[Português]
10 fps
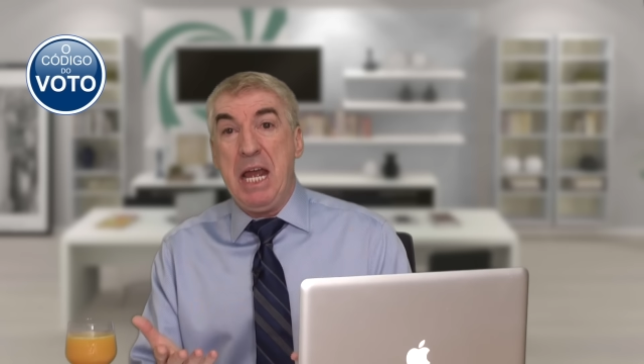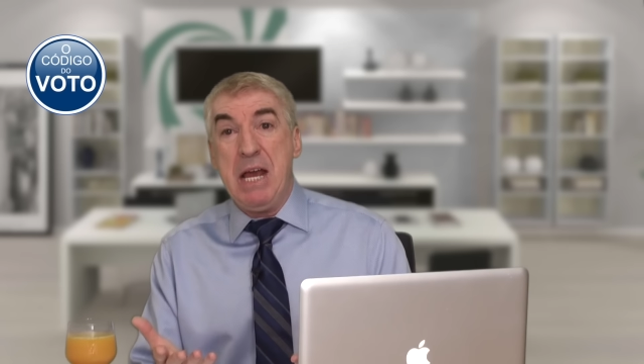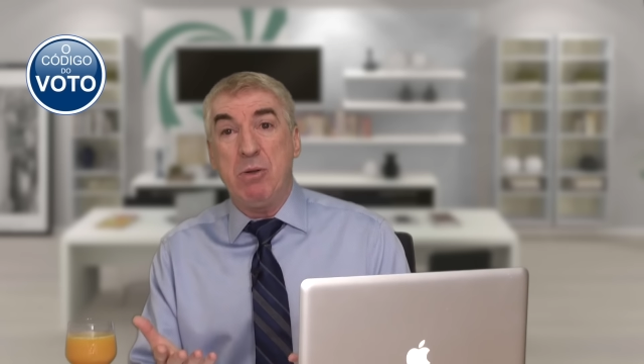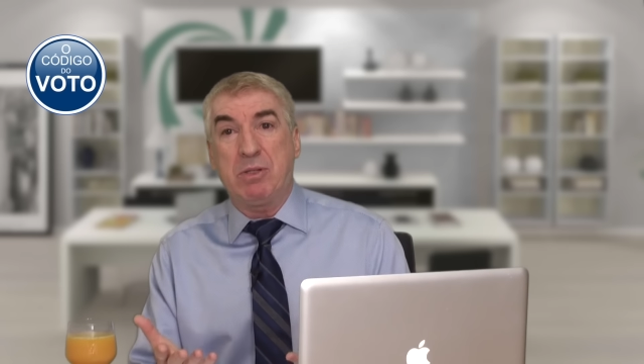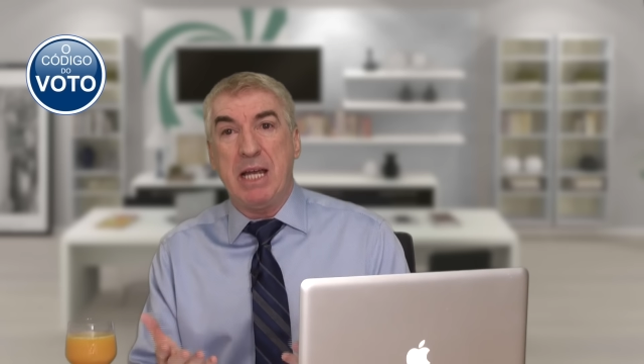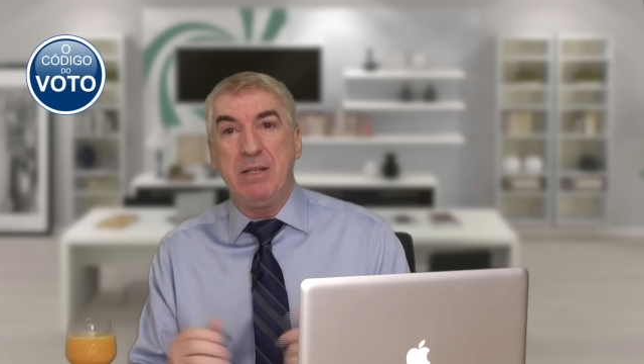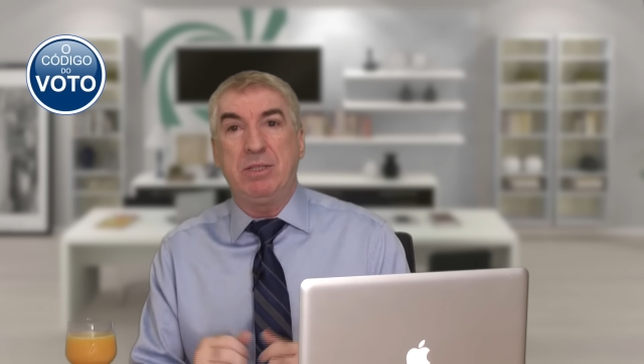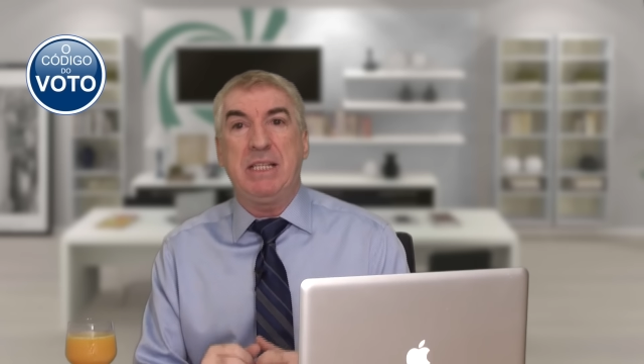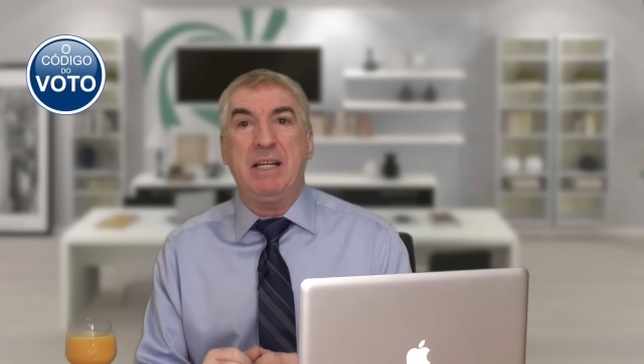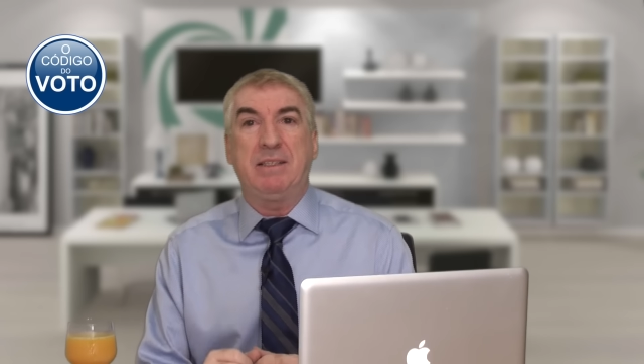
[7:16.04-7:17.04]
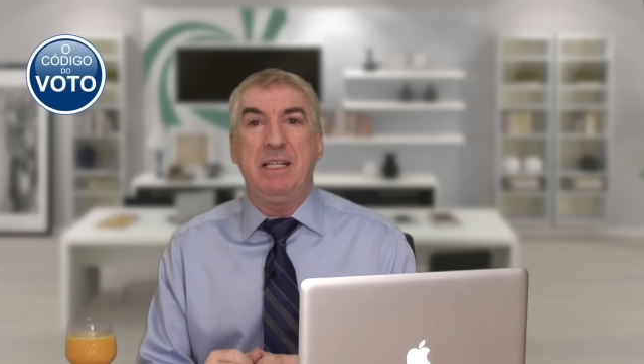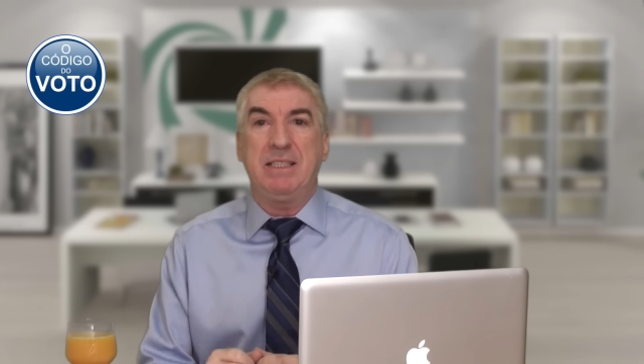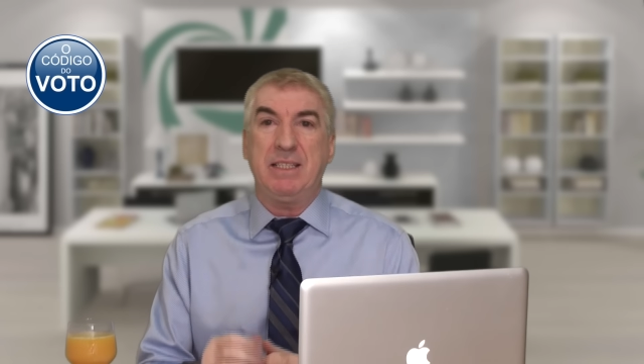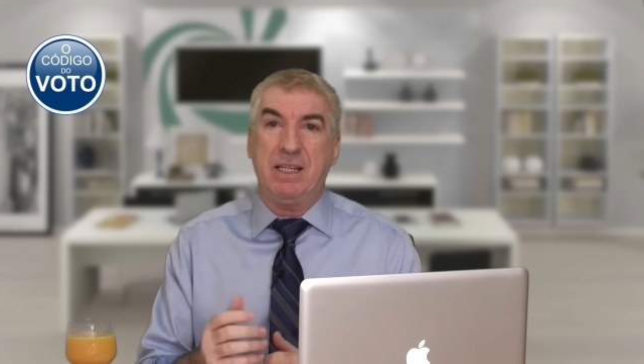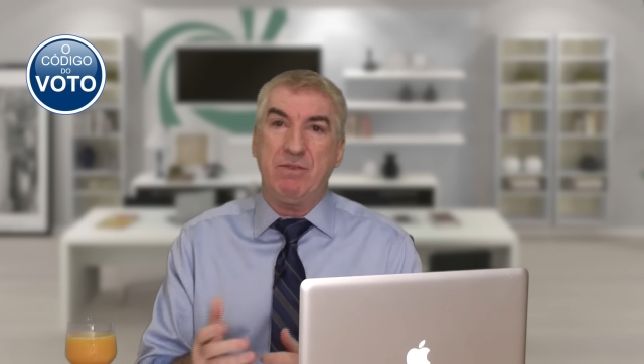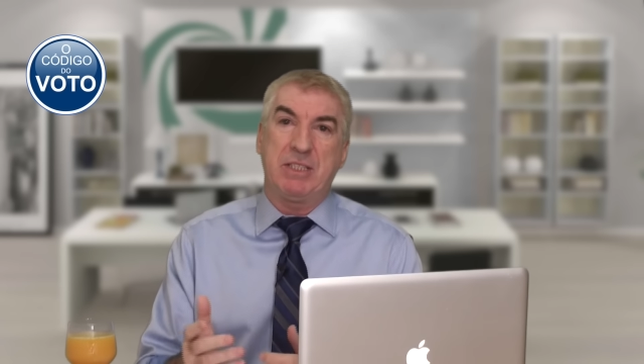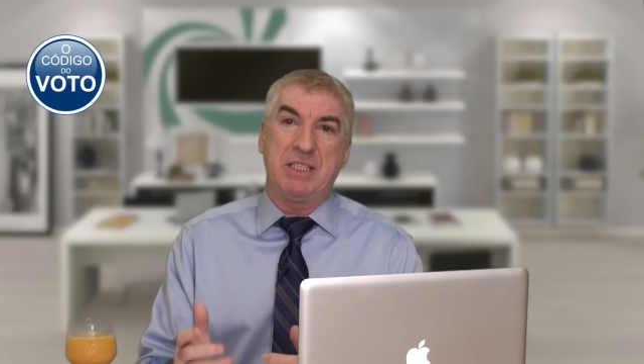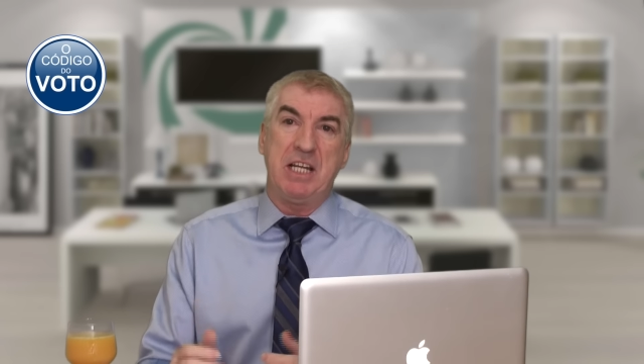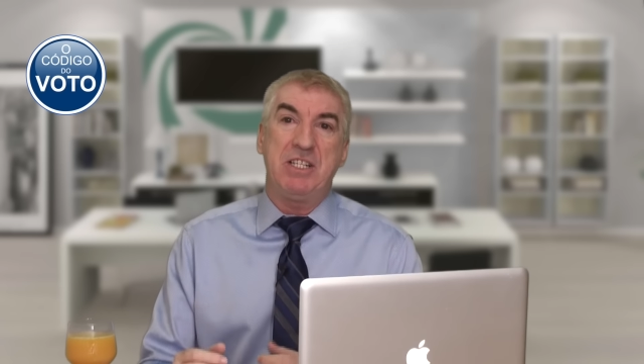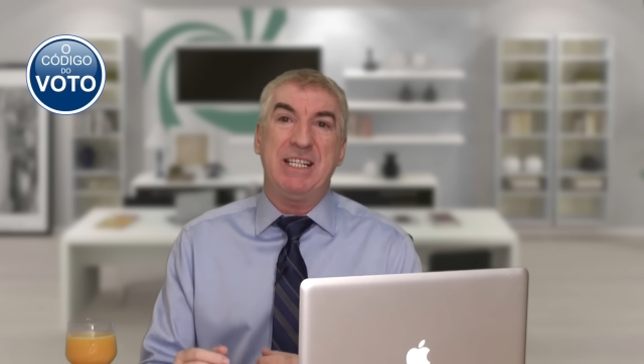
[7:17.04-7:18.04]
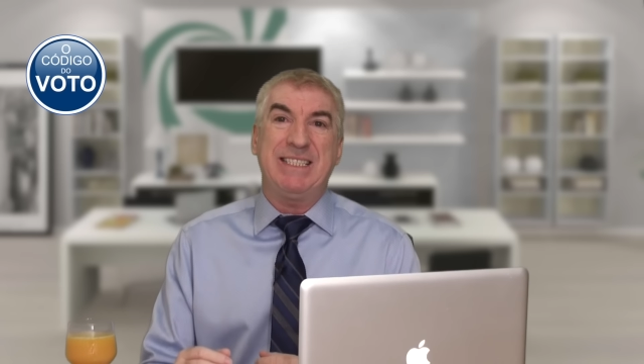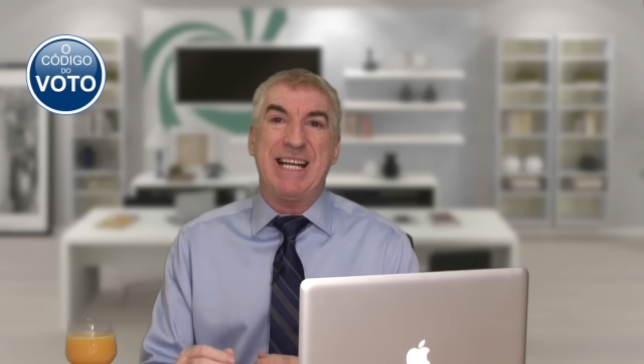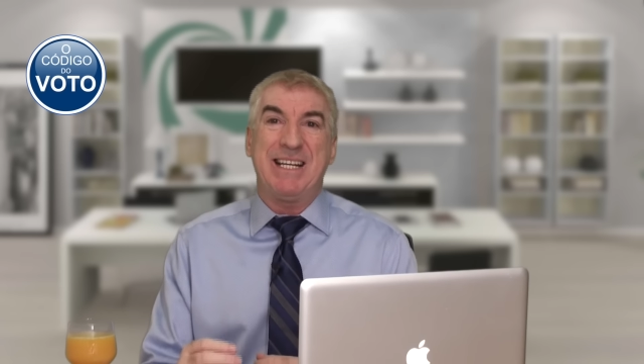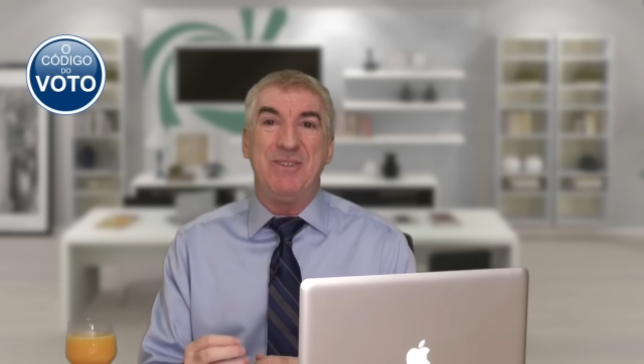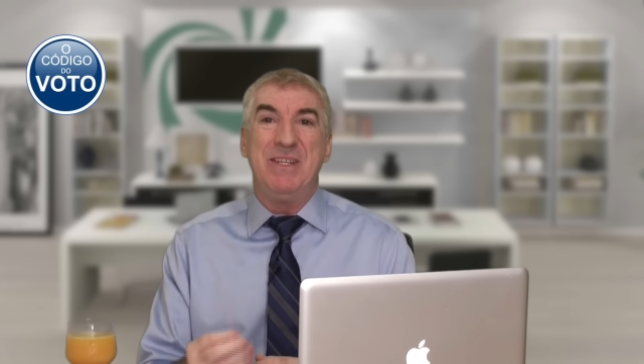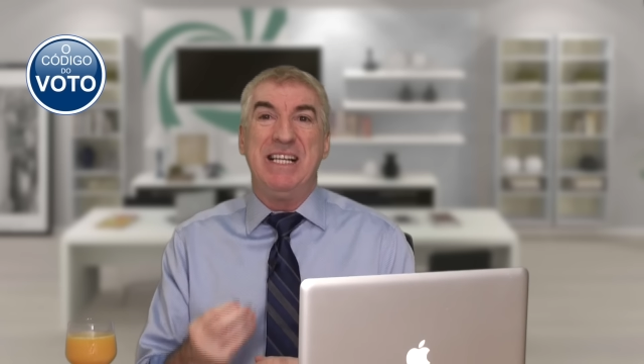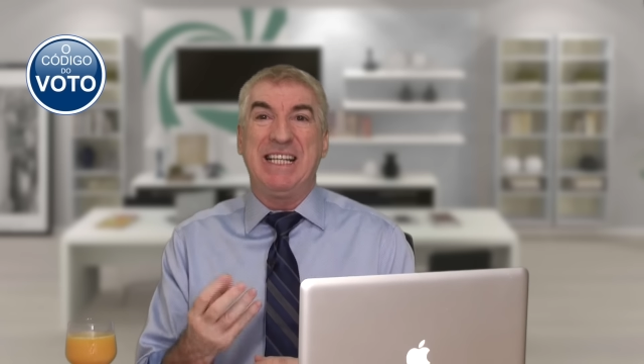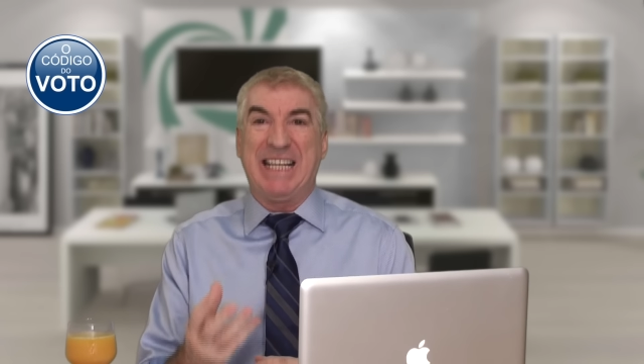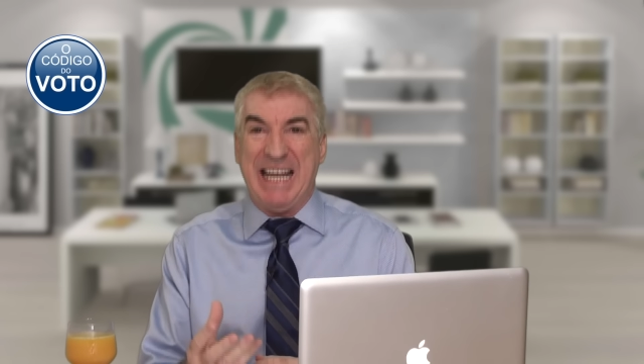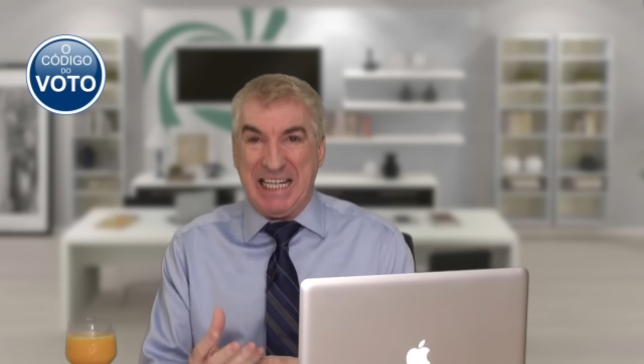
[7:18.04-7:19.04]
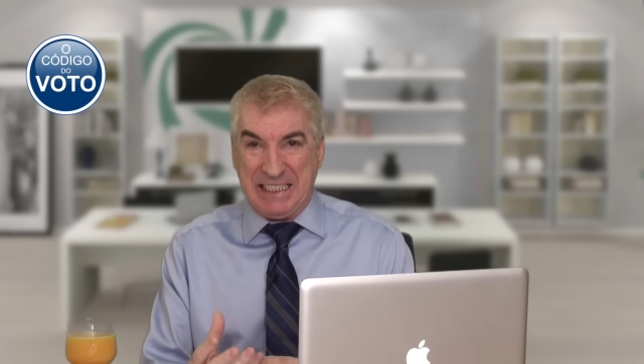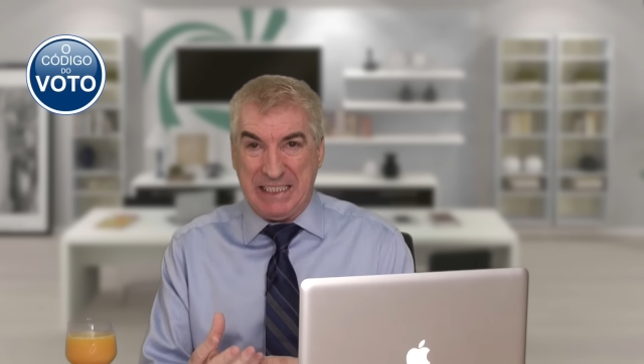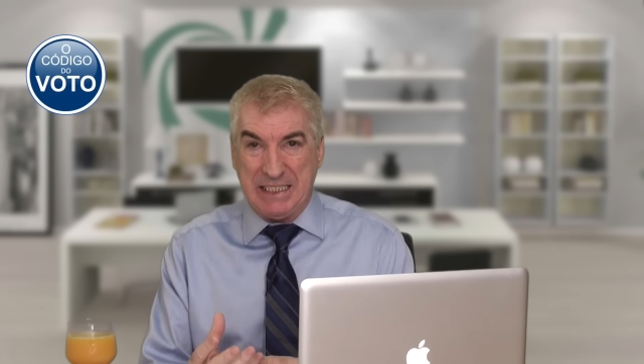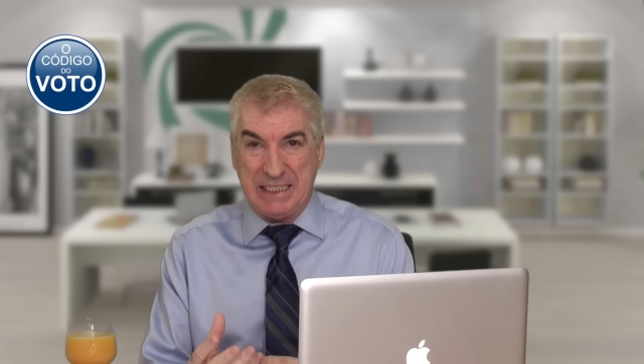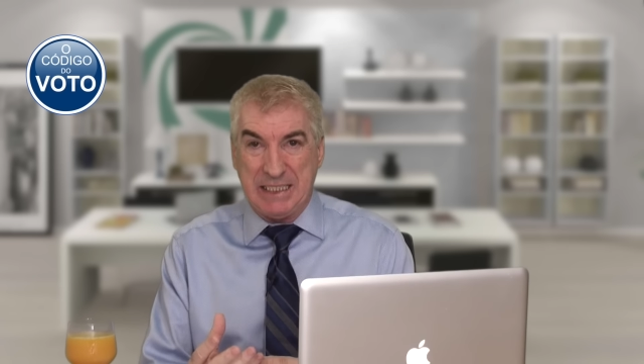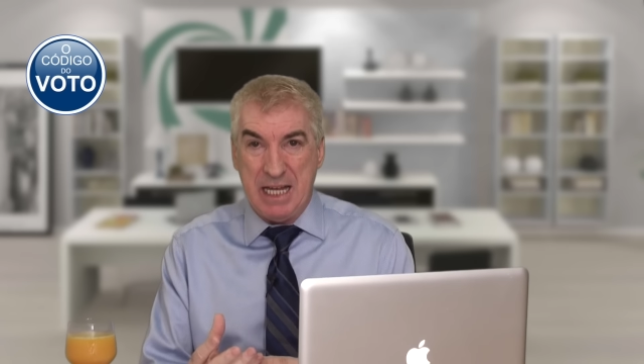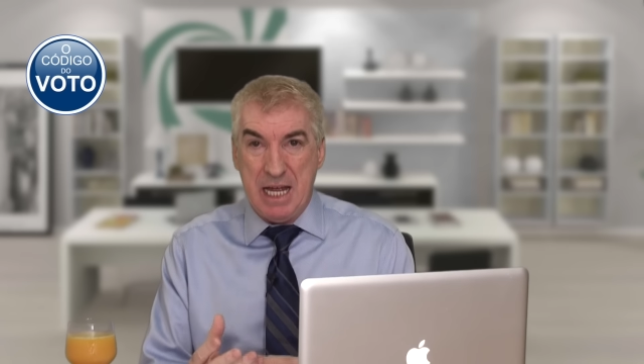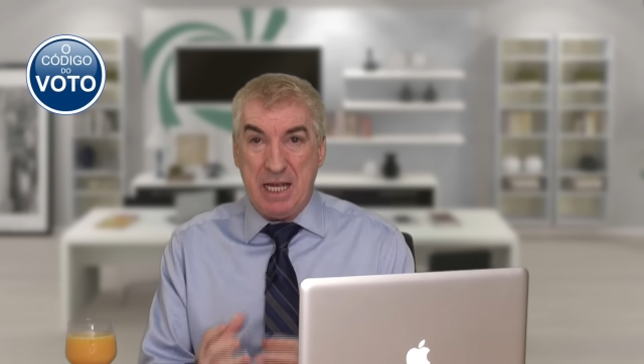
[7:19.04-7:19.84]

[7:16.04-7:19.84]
eu tenho certeza que vocês já estarão quentes.